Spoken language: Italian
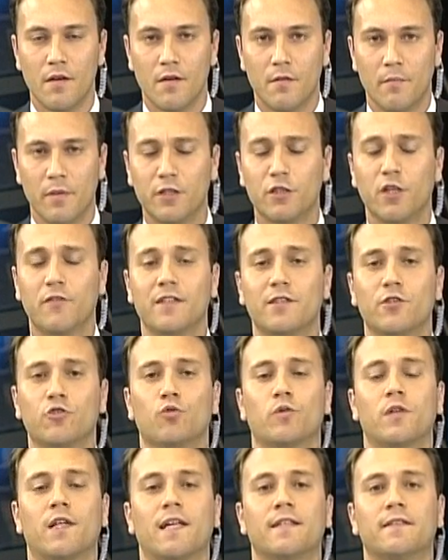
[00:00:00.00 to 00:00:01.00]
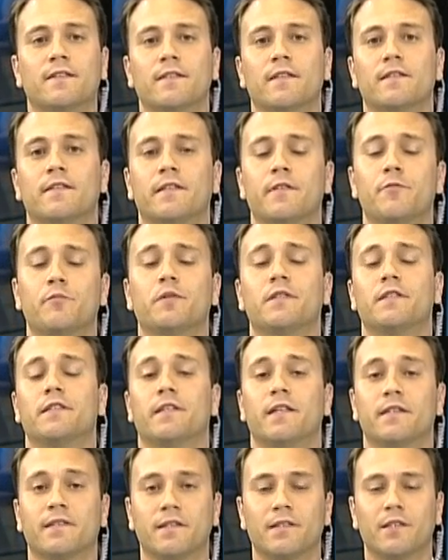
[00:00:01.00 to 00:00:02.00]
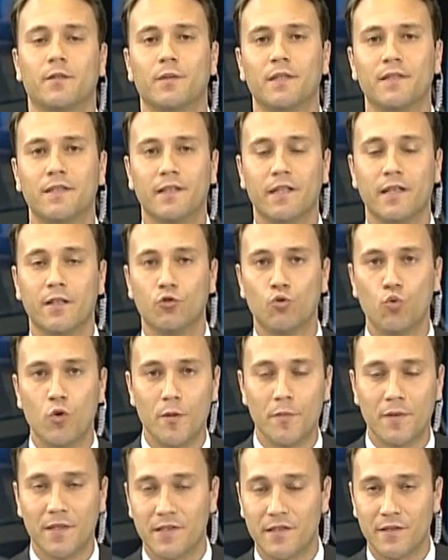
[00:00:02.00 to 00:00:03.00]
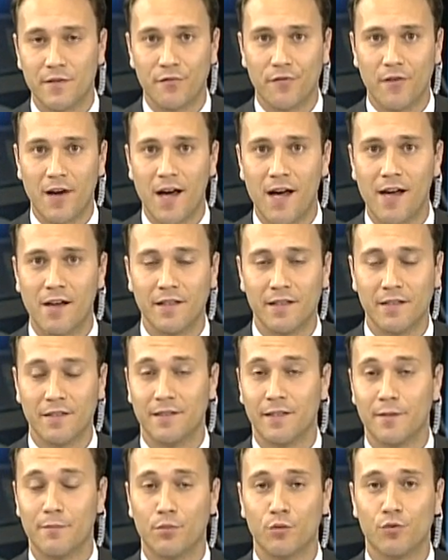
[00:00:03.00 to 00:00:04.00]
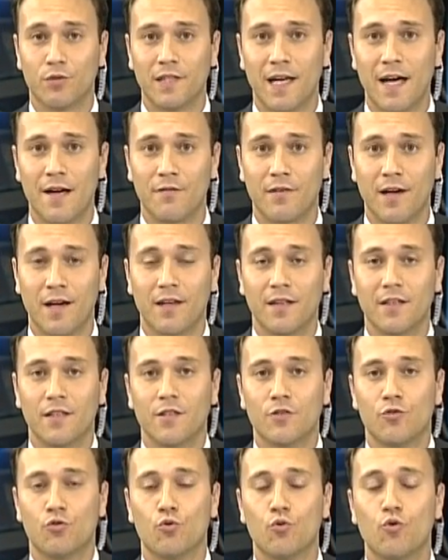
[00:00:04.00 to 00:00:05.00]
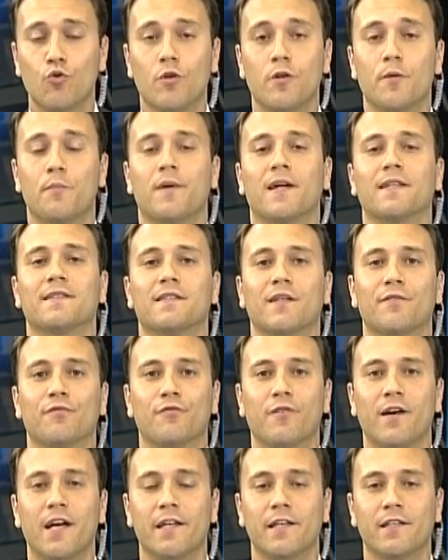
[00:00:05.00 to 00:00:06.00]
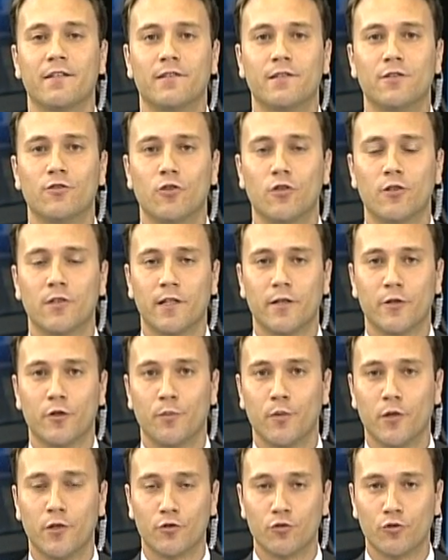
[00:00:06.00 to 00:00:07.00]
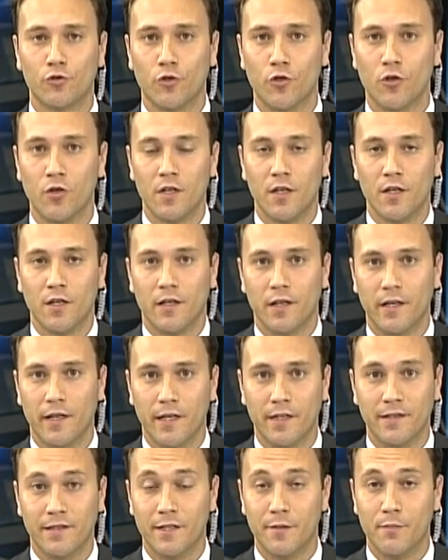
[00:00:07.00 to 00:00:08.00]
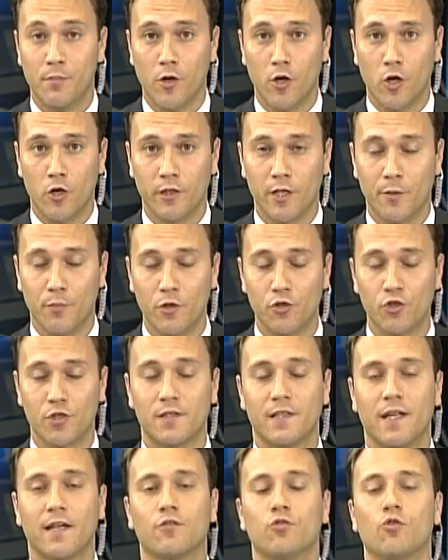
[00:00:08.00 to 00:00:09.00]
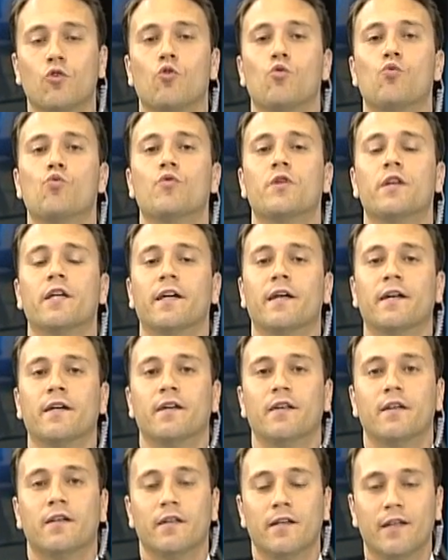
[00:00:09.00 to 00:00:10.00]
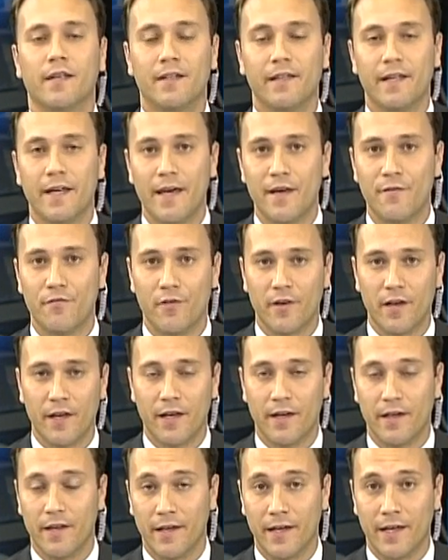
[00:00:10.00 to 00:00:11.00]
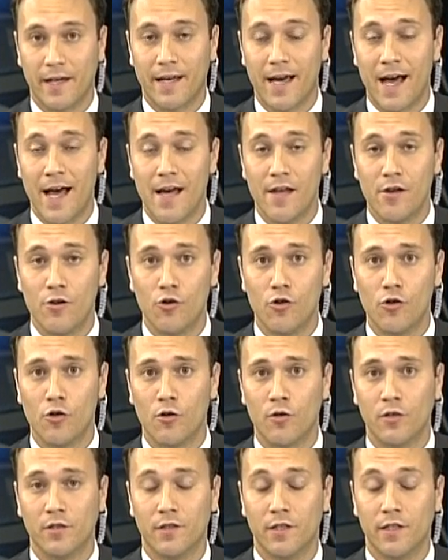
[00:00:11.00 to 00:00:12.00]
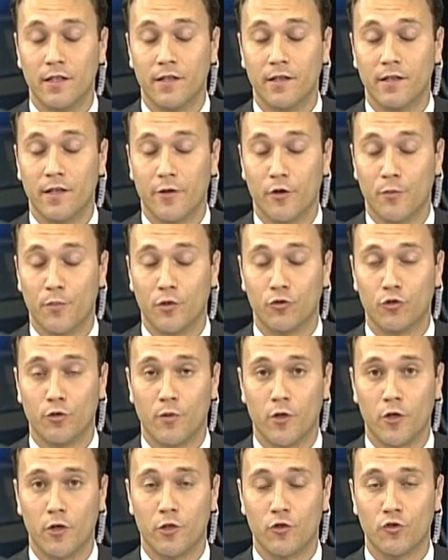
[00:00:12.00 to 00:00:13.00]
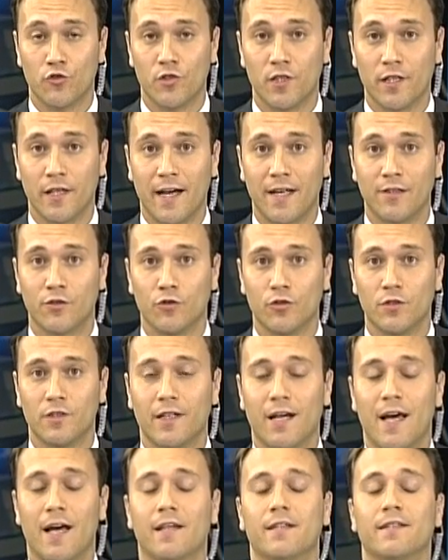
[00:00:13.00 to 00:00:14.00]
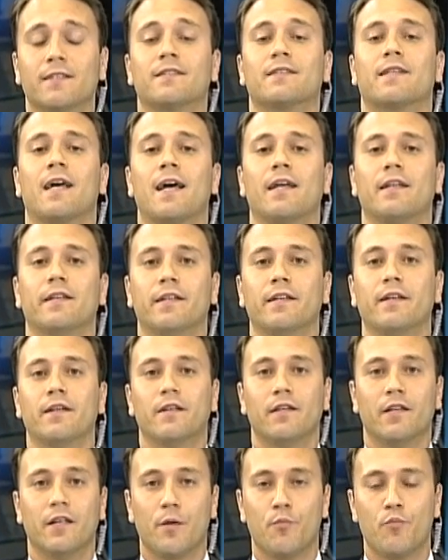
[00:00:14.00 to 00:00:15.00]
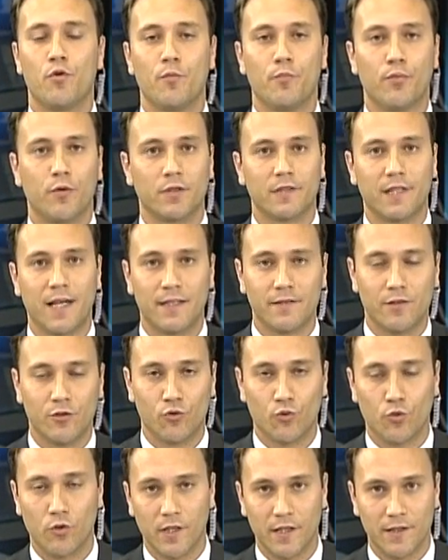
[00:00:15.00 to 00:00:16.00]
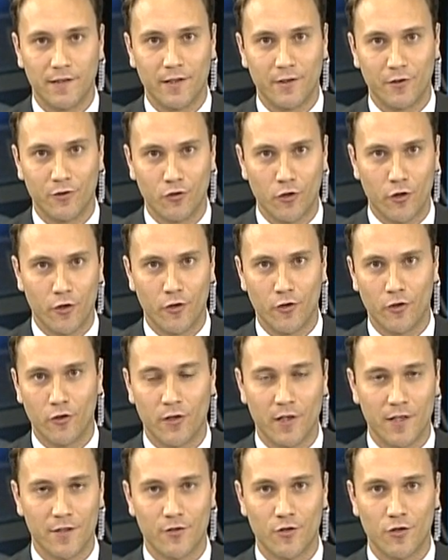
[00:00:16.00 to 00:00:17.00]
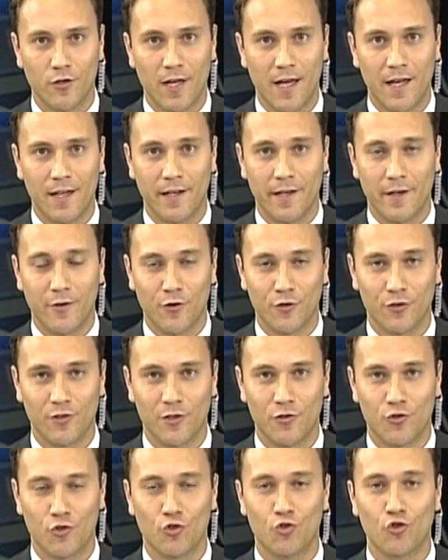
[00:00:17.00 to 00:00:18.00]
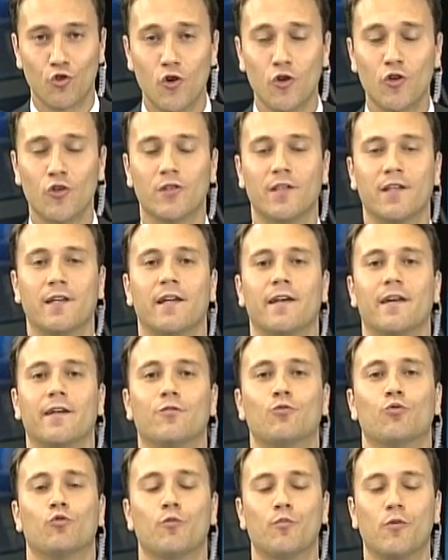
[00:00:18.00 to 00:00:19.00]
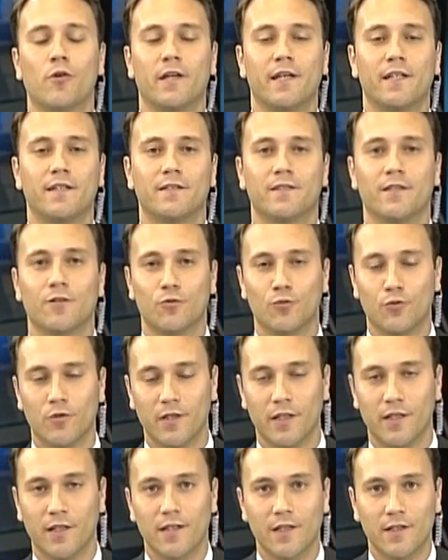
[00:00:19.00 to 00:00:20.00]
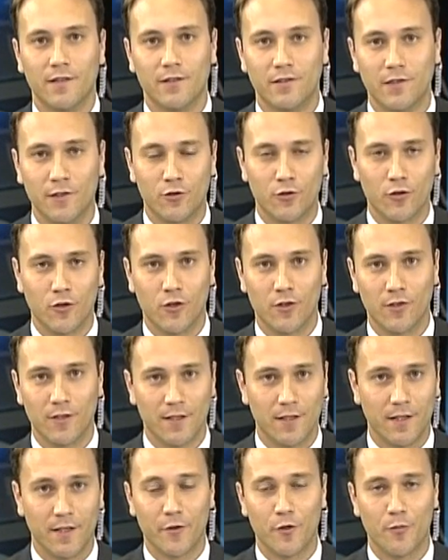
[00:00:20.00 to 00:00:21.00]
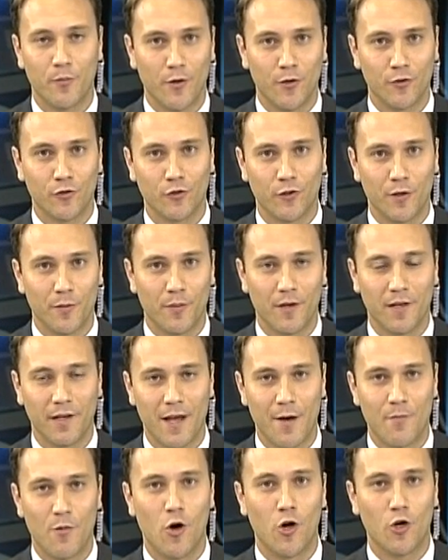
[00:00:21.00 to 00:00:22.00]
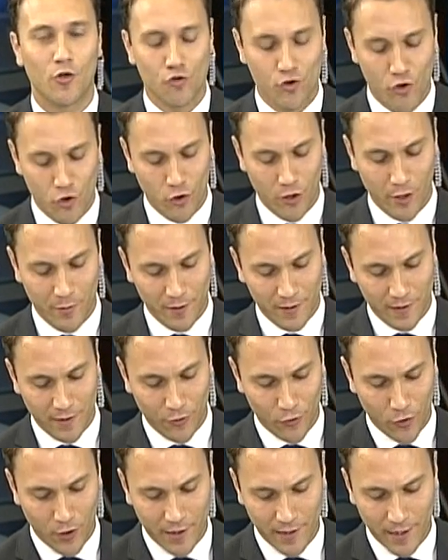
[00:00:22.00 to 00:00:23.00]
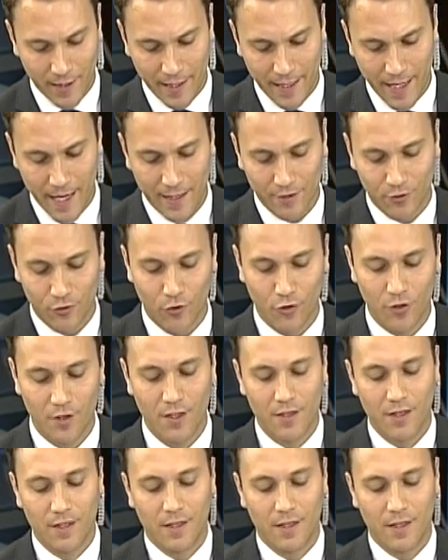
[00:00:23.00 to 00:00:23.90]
Ben ritrovati su Class CNBC. Esattamente due mesi fa eh, debuttava su eh, Piazza Affari il titolo dell'aeroporto eh, di Bologna. Poi c'è stato un eh, lieve eh, calo, l'aeroporto di Bologna è considerato tra gli scali eh, più importanti sul territorio nazionale. Ecco, se ci sono delle turbulenze sul titolo dell'aeroporto ne parliamo oggi con l'amministratore delegato